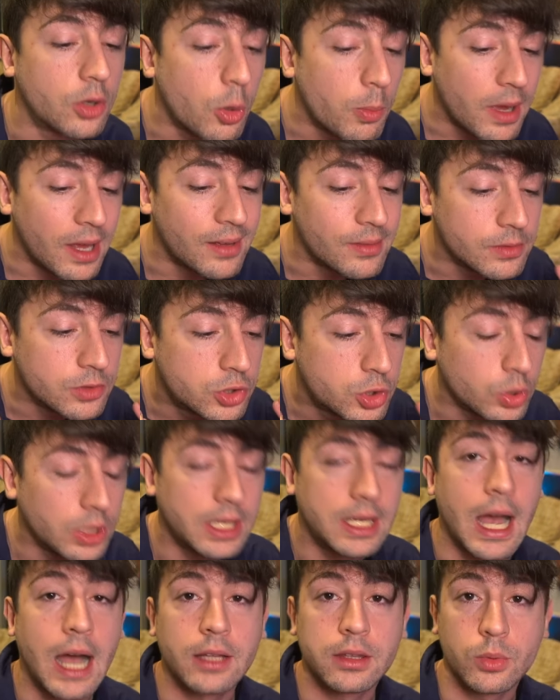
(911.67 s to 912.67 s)
Come
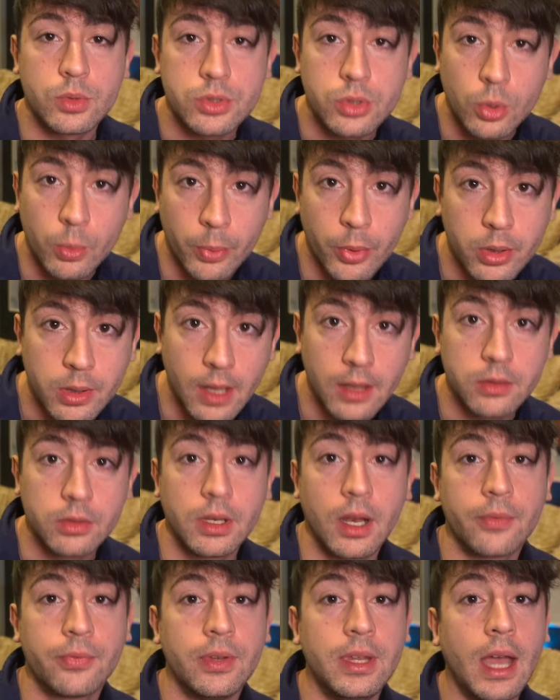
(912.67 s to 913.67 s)
giudicate questo comportamento
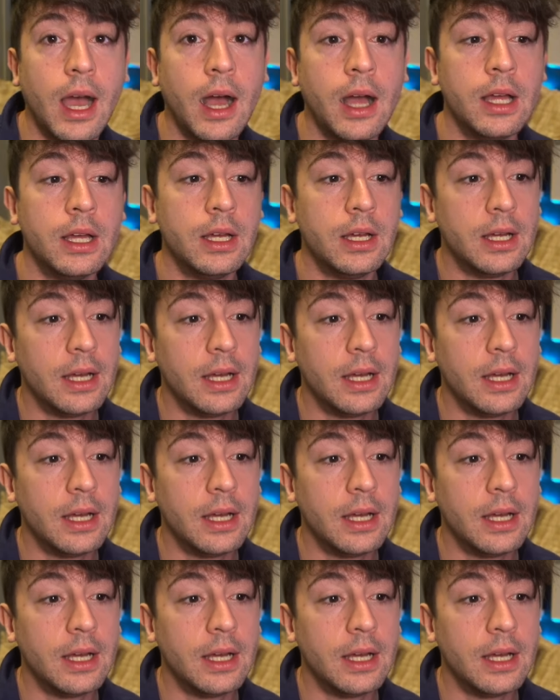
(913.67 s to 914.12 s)
della FIA?